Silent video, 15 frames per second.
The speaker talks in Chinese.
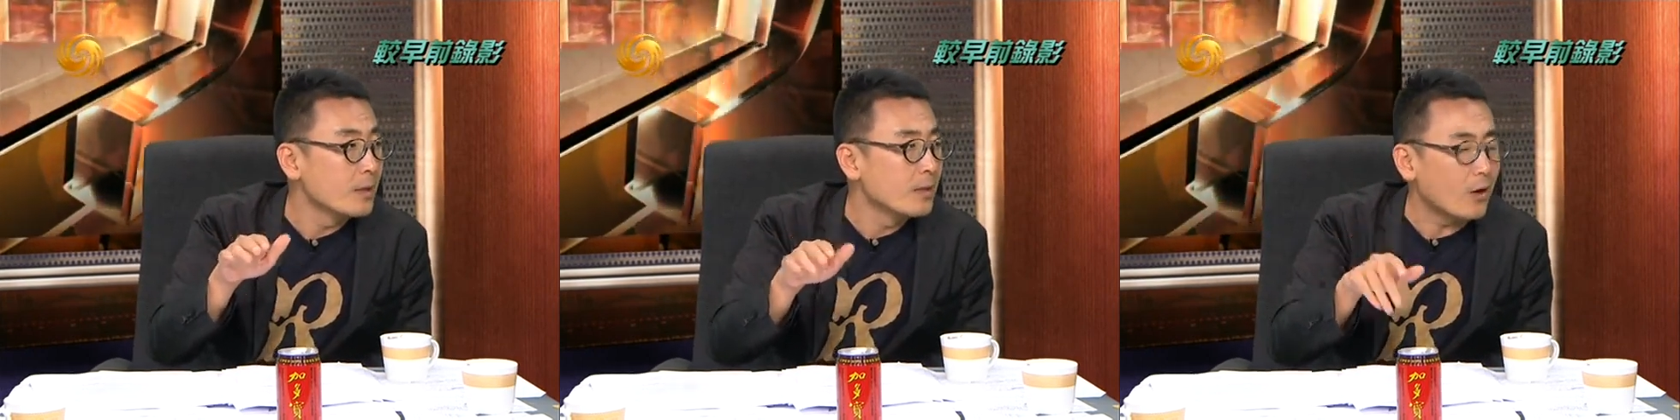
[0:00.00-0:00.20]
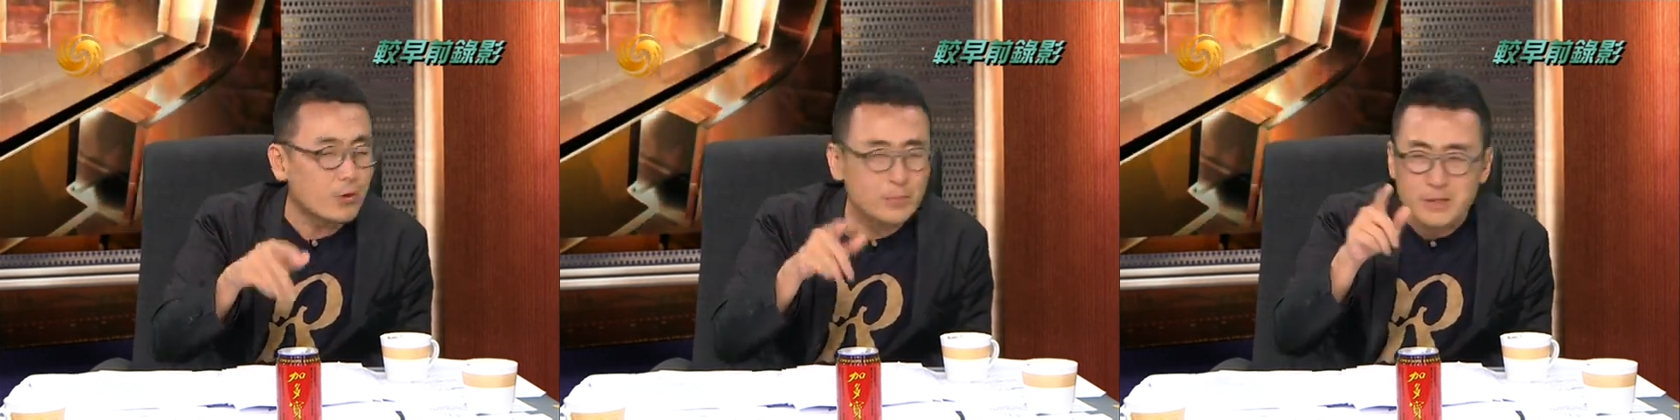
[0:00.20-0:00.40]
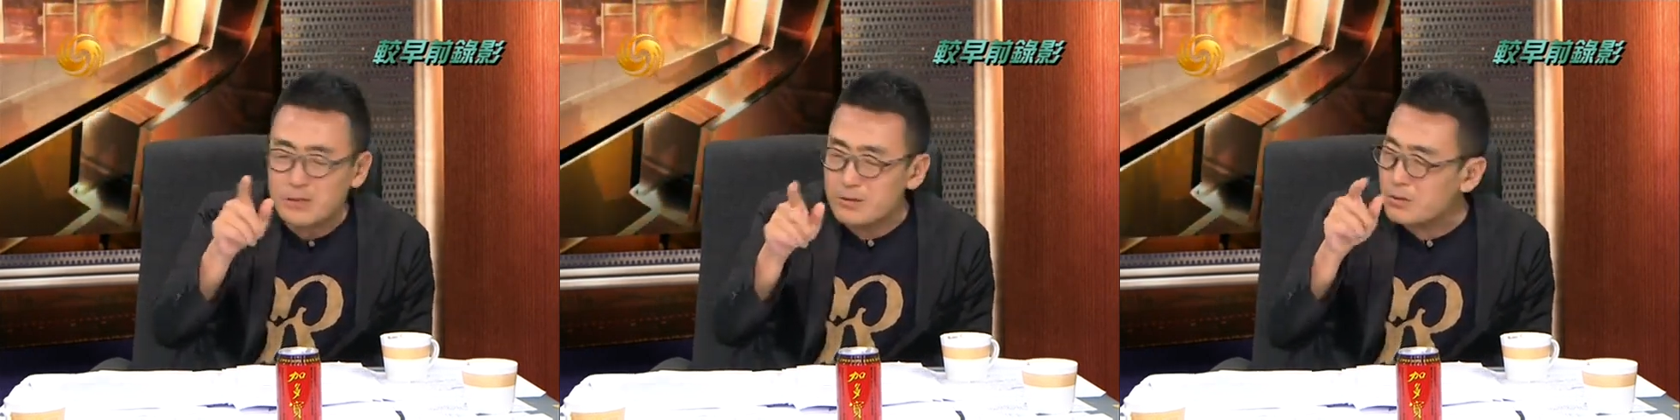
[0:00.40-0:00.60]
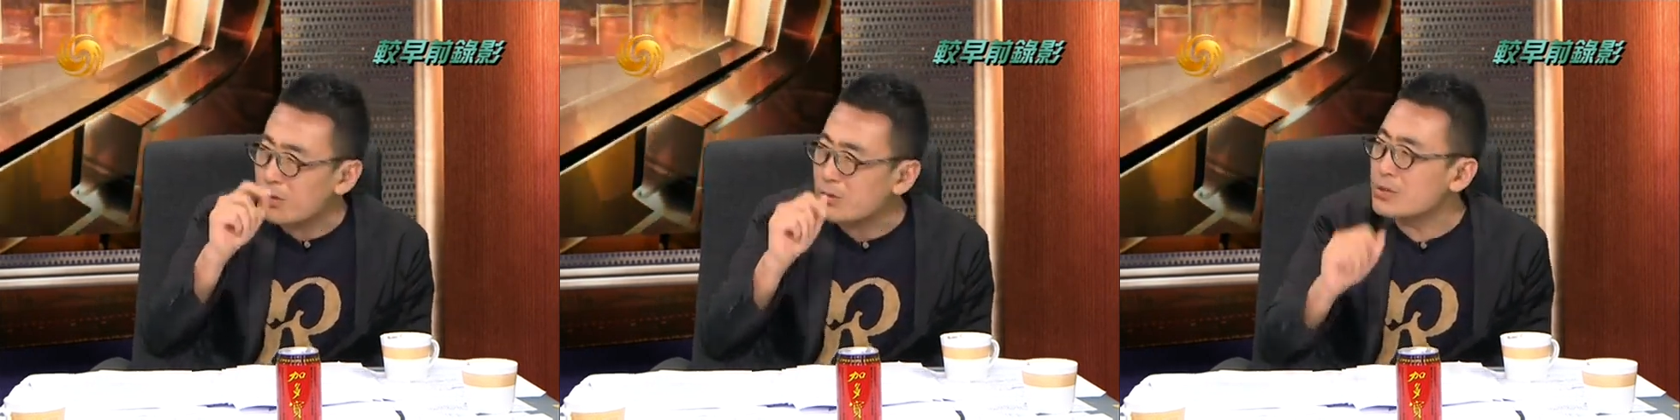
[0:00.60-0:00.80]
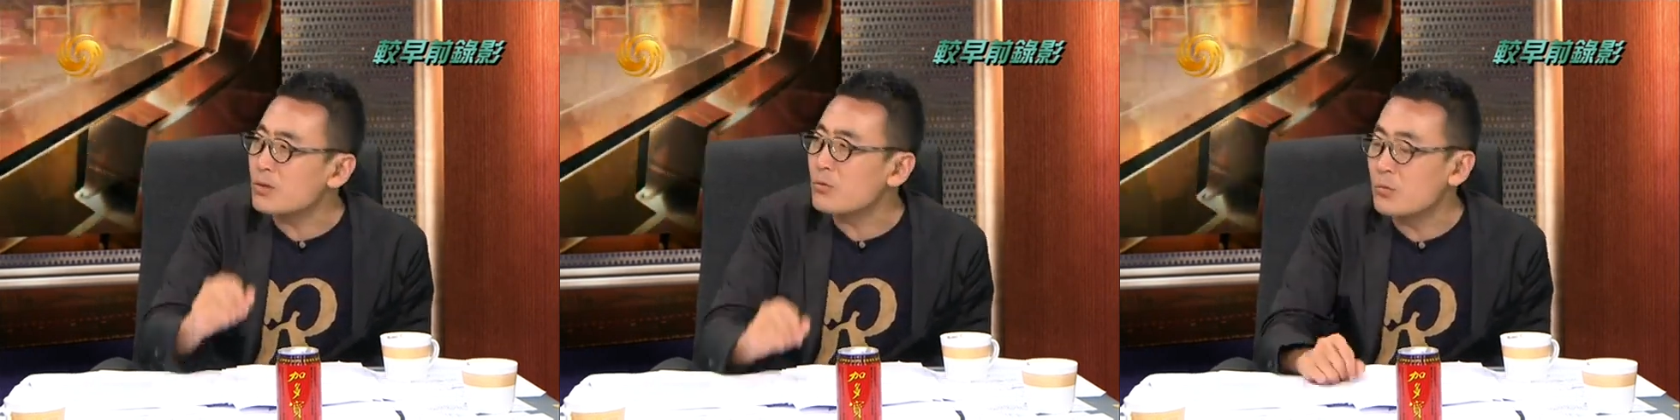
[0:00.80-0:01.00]
好像
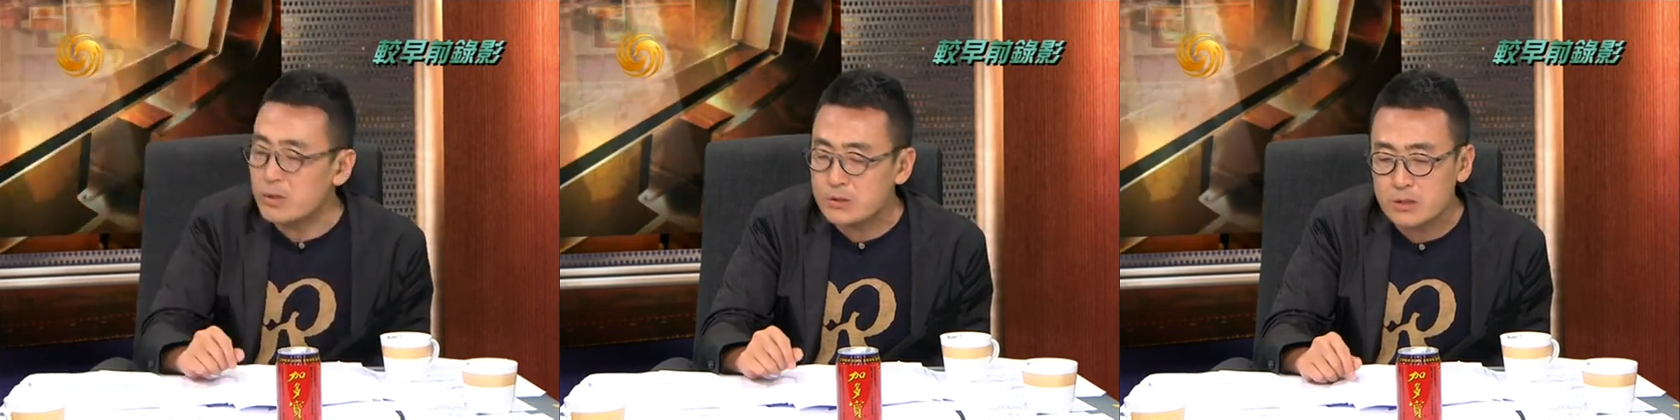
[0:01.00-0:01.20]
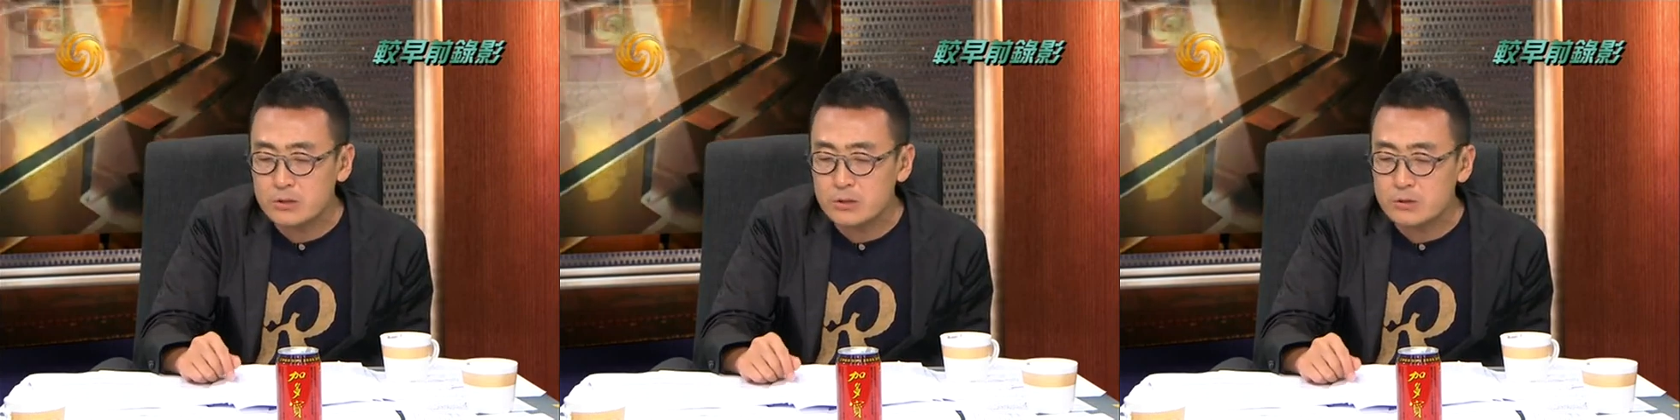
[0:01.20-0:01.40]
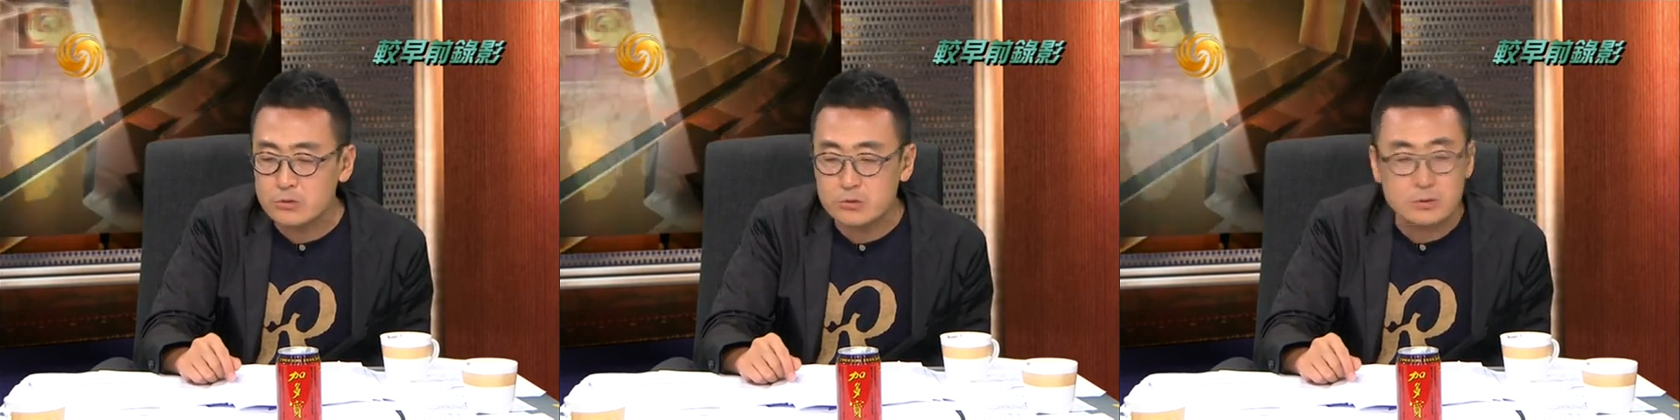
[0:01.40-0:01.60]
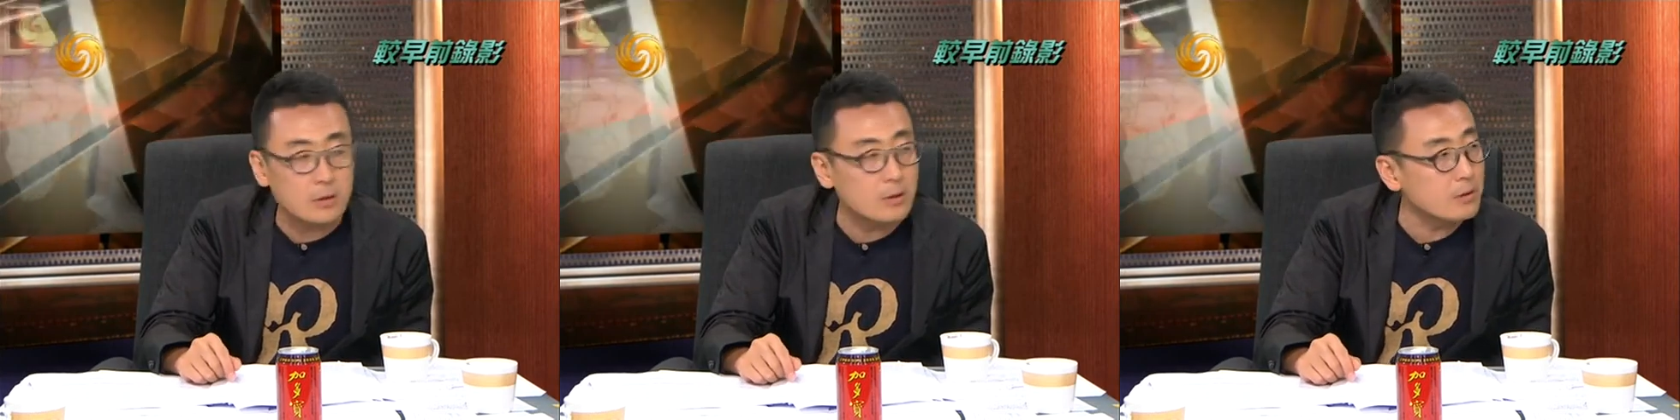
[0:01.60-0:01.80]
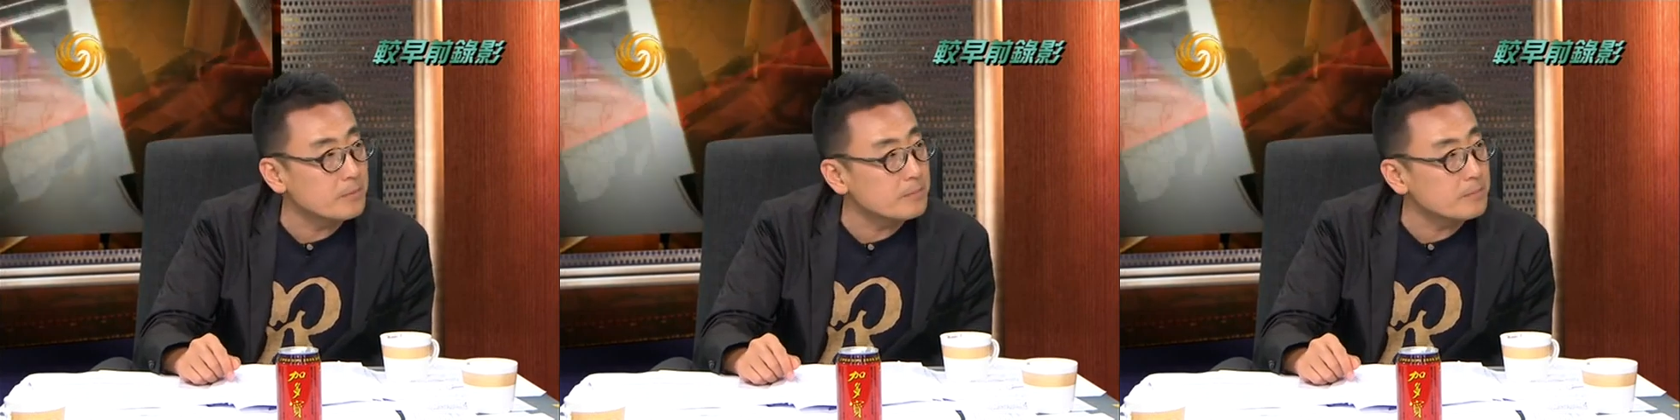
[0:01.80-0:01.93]
好像我甚至